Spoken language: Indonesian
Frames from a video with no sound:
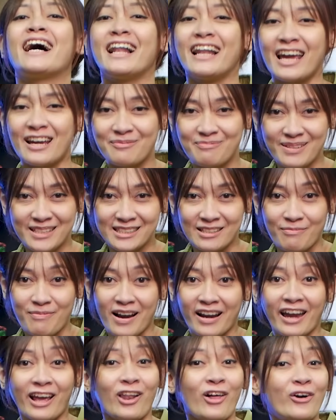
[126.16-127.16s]
kalian bisa
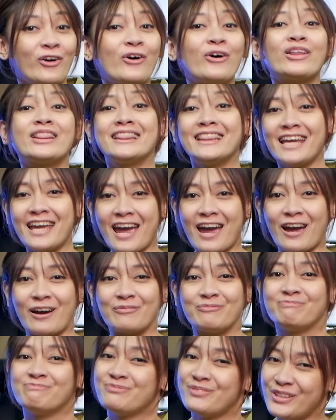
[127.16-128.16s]
pakai logo TM.
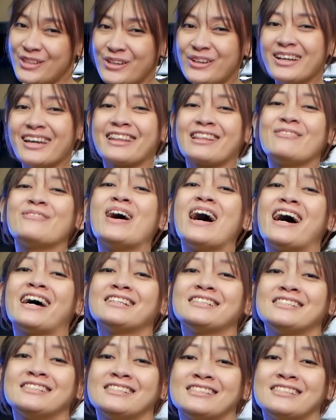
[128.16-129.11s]
Yuk kita bahas.